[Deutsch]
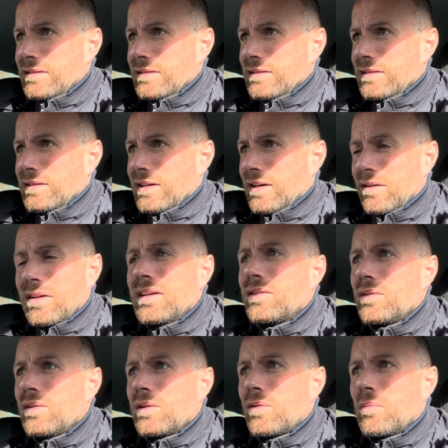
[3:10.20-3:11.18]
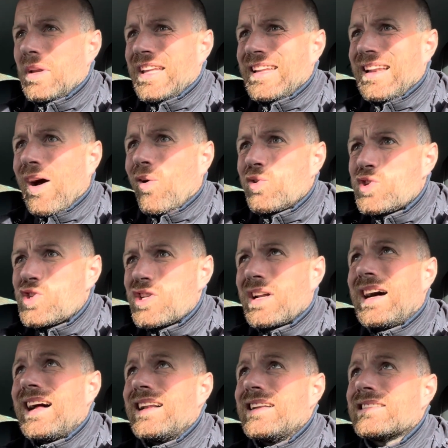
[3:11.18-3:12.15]
ja nicht, nicht unbedingt
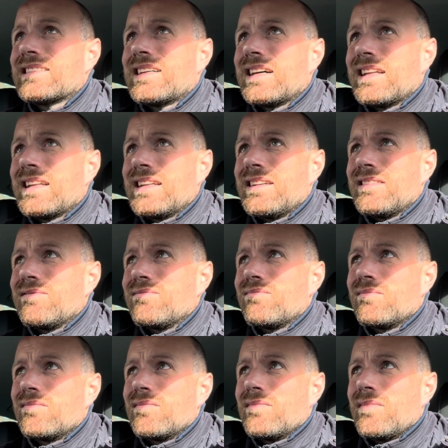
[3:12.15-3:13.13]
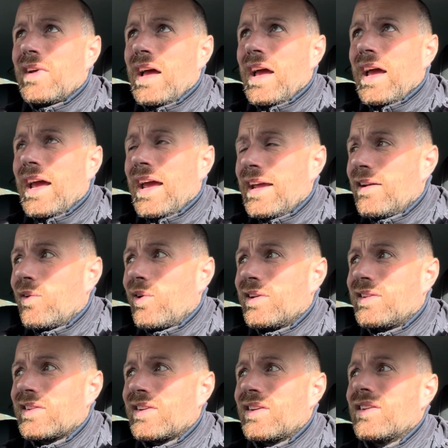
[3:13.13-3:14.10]
ausstrahlen kann, hey
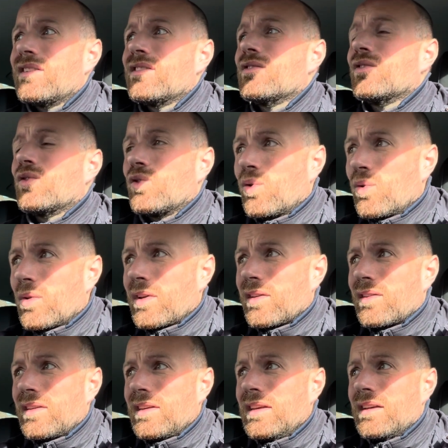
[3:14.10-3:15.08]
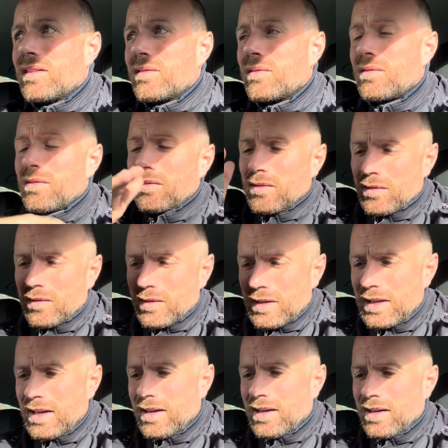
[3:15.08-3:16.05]
Leute, so geht, hier,
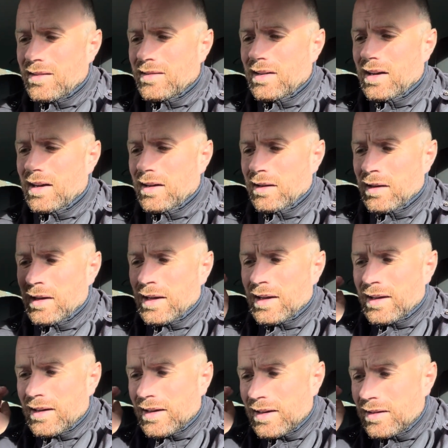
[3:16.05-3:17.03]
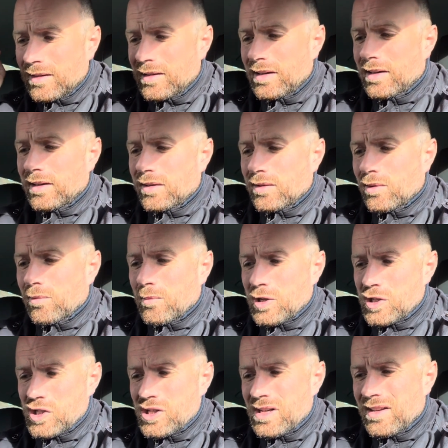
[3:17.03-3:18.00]
hier geht's lang, in die Richtung
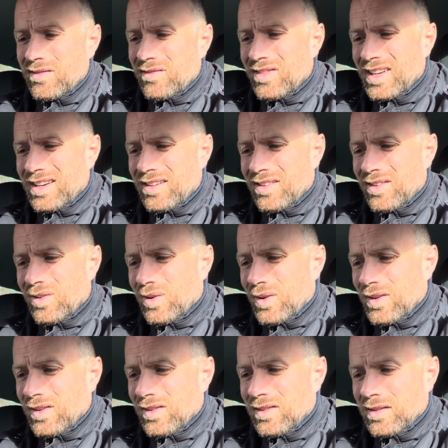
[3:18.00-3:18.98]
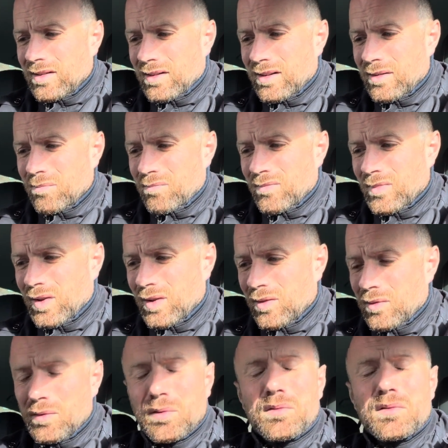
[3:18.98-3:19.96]
marschieren wir und ähm,
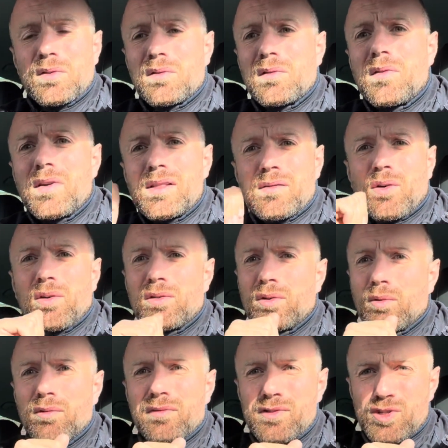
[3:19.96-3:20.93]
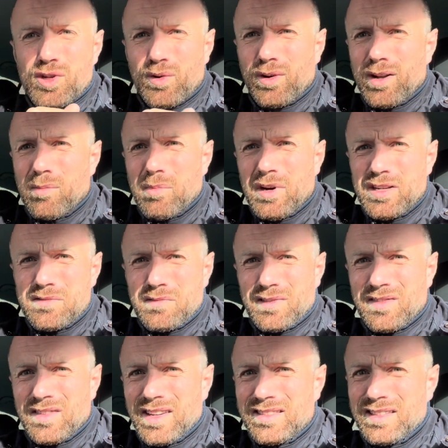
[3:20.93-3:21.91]
so, so sowas konnte Rufen Schröder
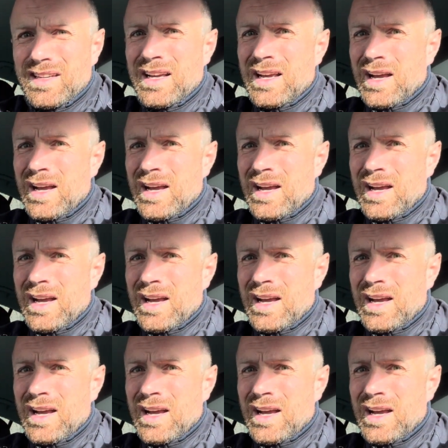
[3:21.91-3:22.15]
beispielsweise.